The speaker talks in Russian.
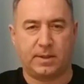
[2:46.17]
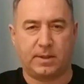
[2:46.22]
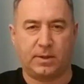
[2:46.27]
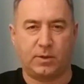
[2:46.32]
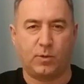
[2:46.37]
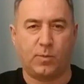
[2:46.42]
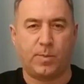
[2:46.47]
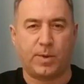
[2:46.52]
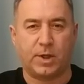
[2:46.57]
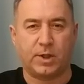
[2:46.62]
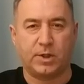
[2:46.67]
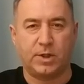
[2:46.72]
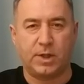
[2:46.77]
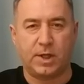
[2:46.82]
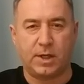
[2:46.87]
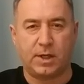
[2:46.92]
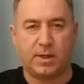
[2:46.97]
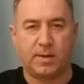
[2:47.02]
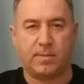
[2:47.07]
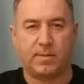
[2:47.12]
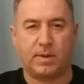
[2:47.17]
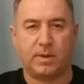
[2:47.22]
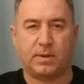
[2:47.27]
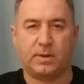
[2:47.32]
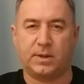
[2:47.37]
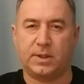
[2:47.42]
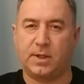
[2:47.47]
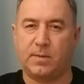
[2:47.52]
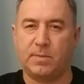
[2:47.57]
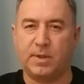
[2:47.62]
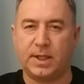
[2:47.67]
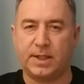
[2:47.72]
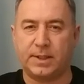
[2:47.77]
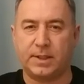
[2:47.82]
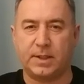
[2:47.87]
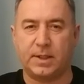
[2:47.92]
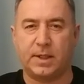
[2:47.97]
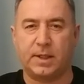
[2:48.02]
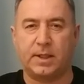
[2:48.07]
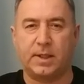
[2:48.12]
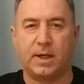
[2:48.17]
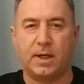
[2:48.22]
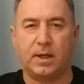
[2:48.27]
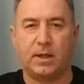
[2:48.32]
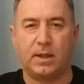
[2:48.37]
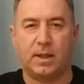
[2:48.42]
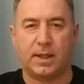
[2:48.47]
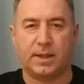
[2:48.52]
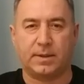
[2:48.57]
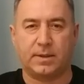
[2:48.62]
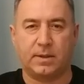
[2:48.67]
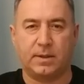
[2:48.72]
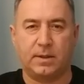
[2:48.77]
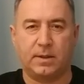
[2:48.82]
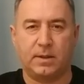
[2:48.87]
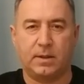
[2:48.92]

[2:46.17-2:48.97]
с упражнениями, с гимнастикой для глаз,